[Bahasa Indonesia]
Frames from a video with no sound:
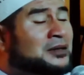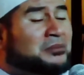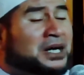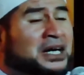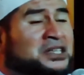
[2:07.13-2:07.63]

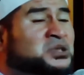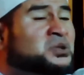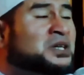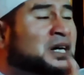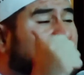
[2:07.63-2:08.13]

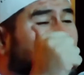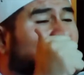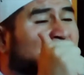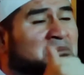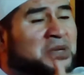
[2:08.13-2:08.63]
menghancurkan
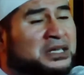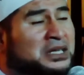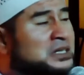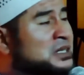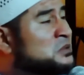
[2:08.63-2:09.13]
kehormatan
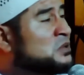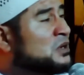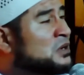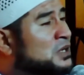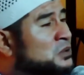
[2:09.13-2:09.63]
kedua
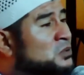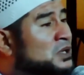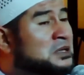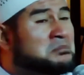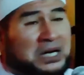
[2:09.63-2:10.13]
orang
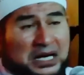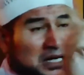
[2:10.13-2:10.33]
tuanya bahkan